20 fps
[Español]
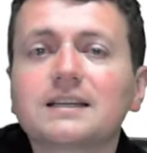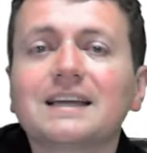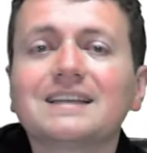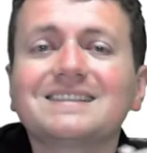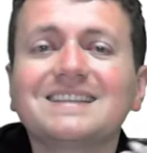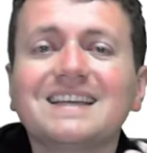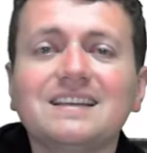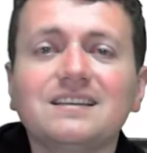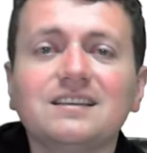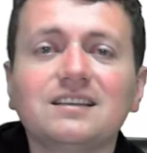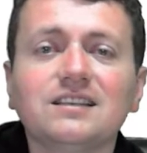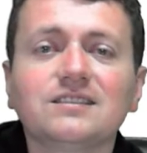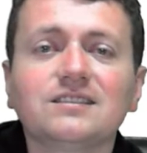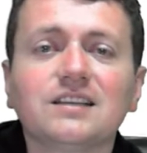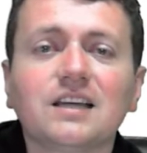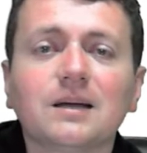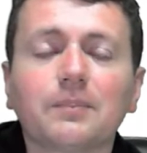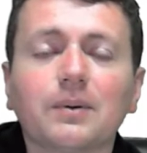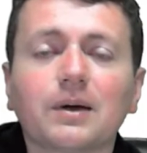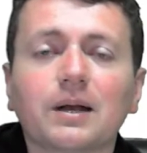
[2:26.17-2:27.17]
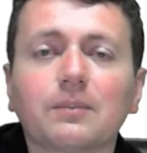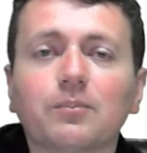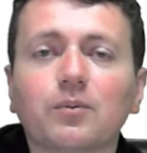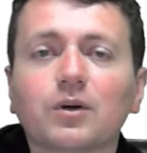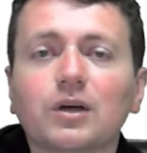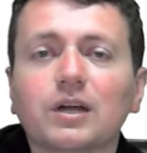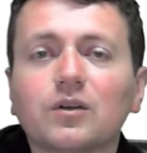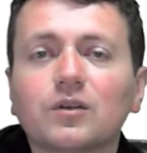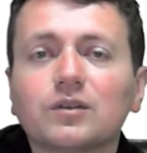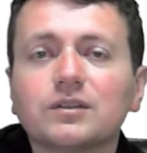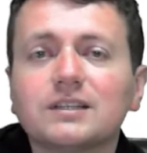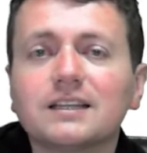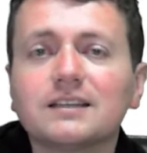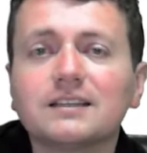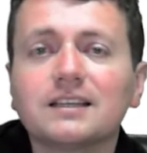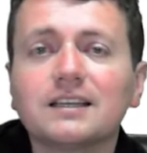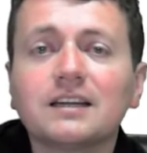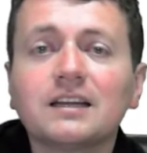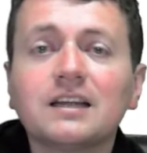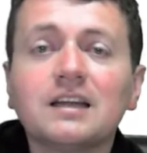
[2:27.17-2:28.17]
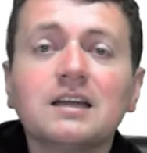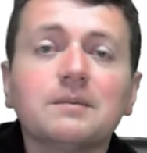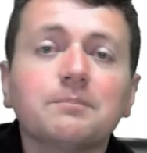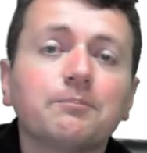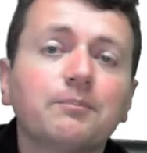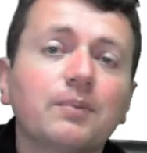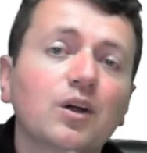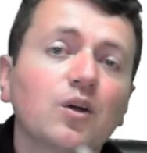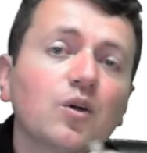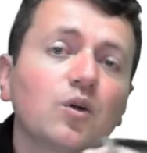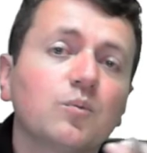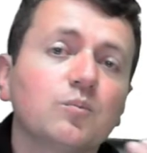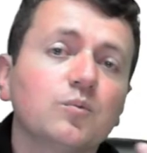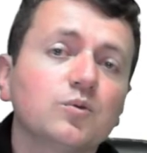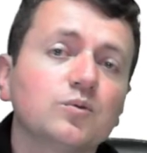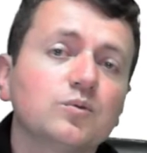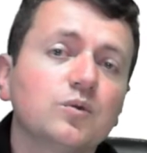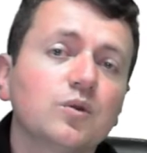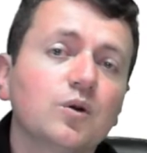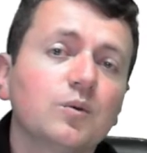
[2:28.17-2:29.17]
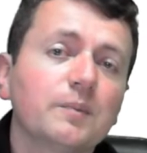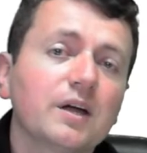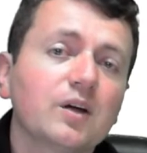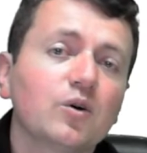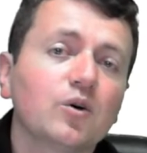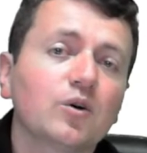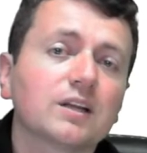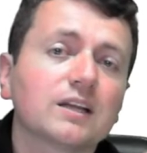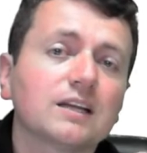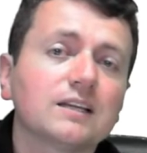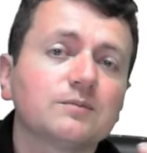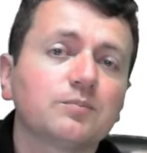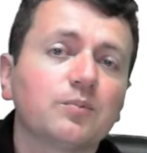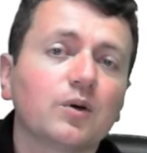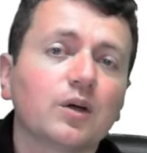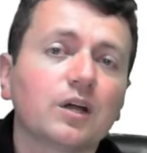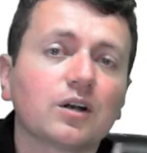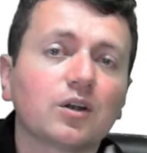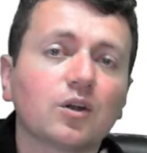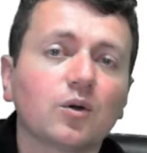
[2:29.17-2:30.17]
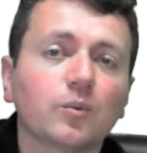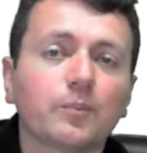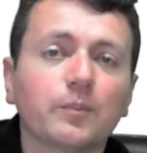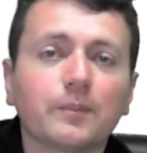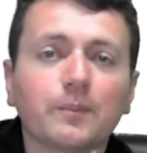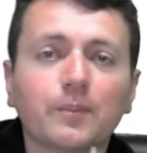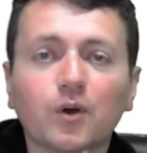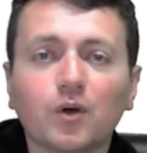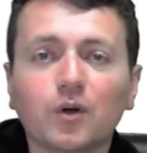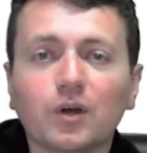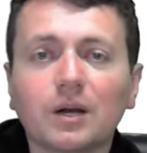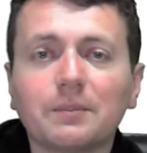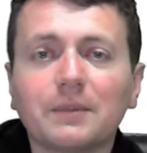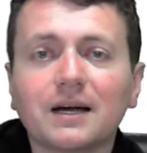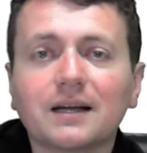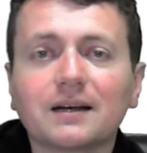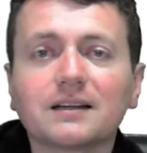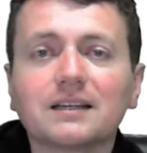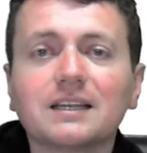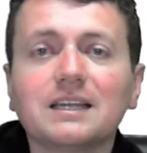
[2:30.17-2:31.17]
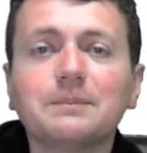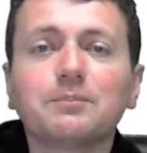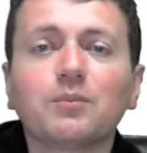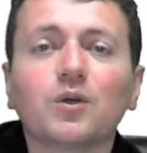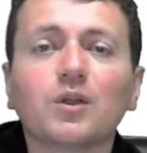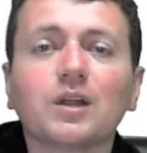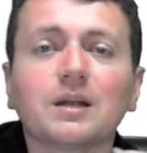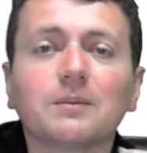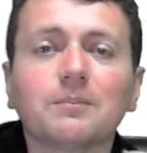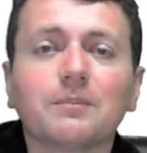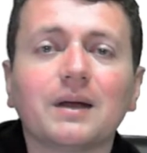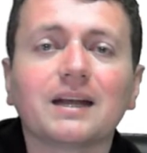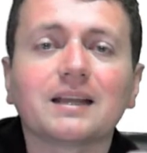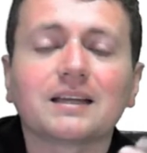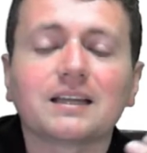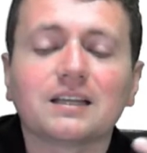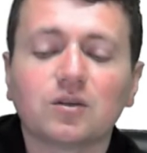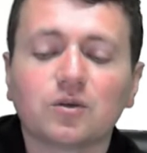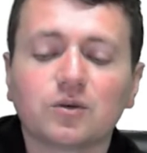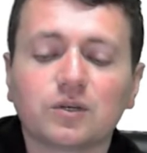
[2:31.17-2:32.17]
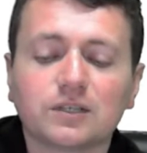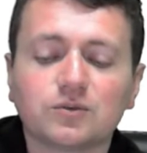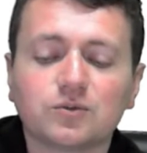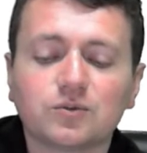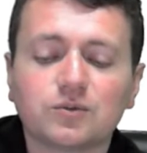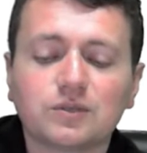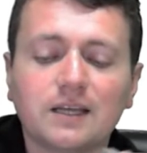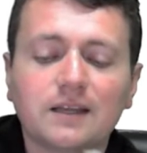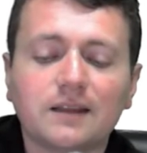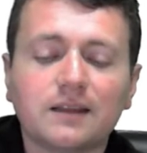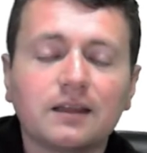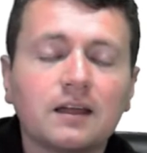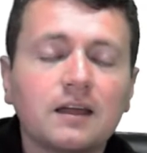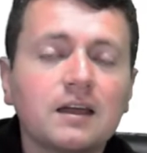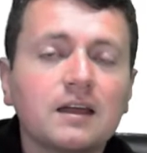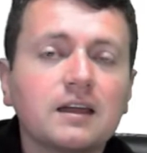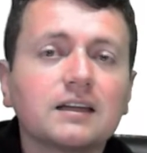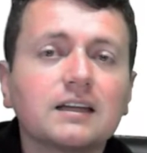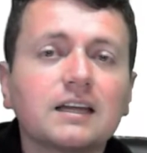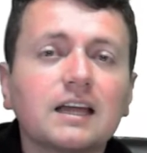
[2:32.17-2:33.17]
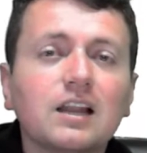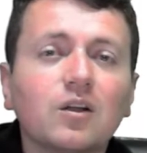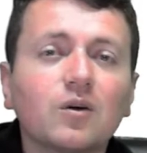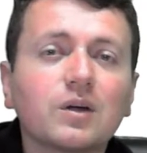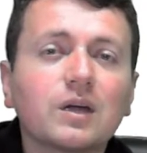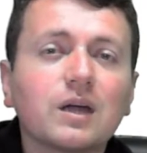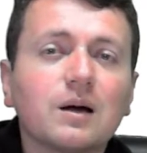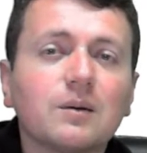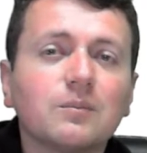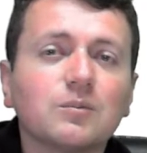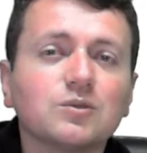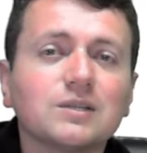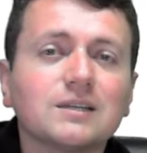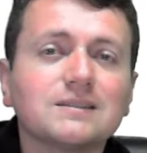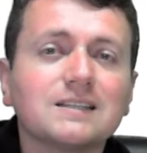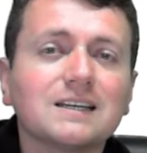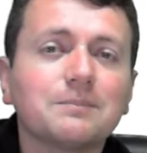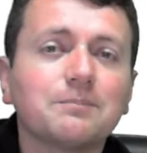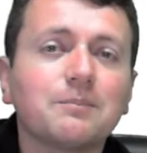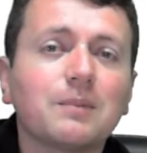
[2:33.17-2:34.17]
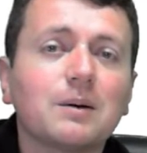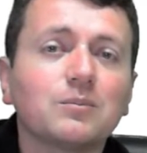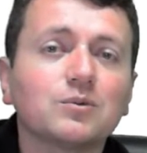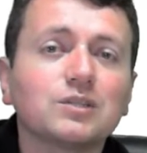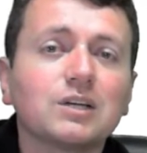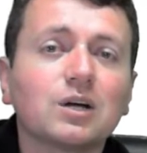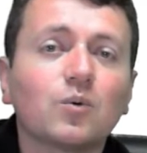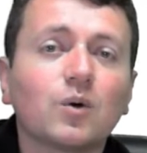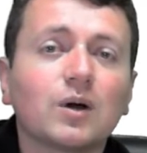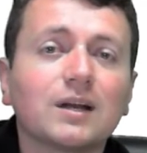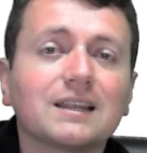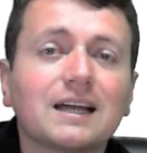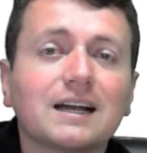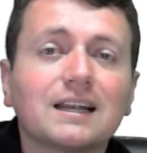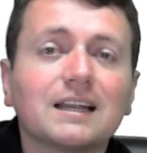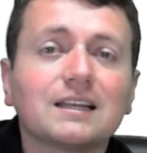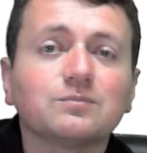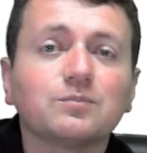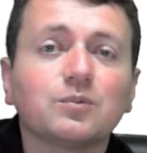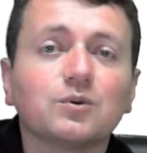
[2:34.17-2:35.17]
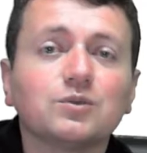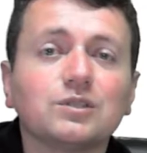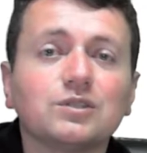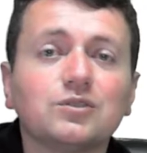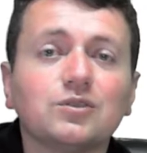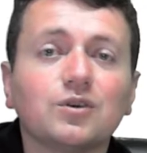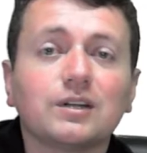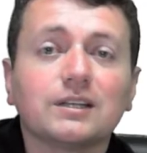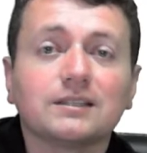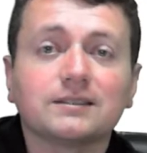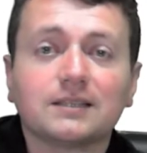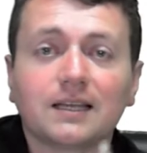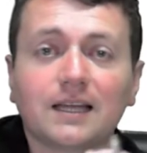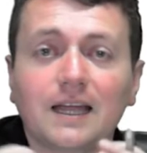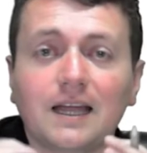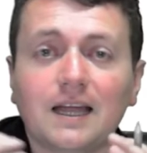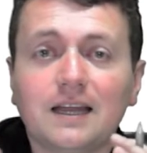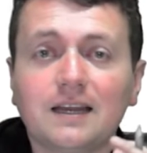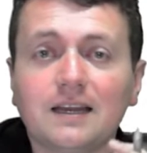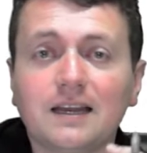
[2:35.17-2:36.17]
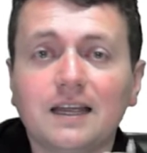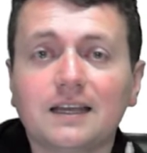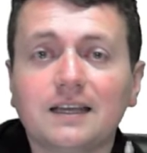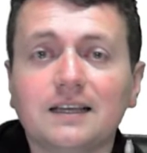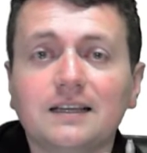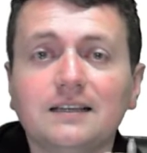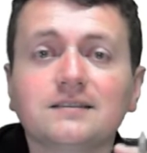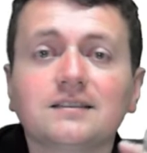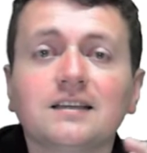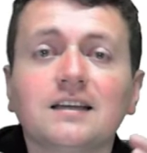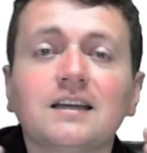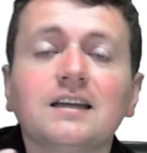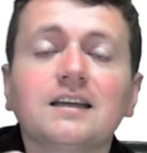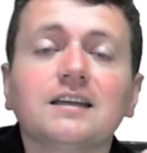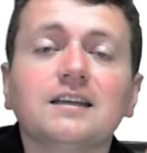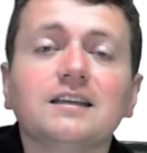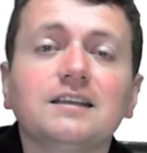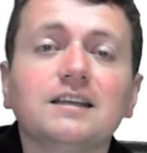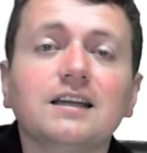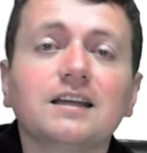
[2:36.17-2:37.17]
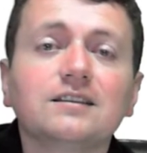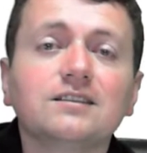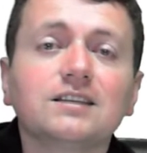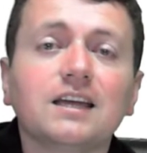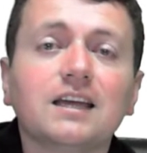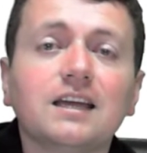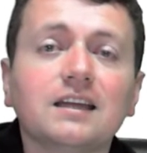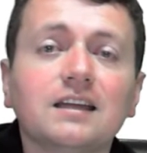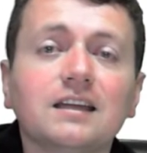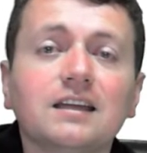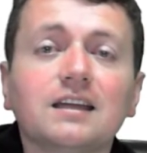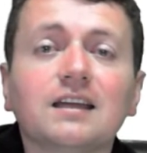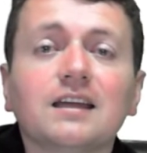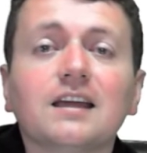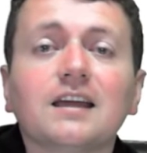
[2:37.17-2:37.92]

que se inicia para poderlo entender pero lo, mejor es poderlo programar y poder ver qué es lo que sucede. ¿Qué es lo que vamos a hacer? Vamos a guardar las posiciones en X y en Y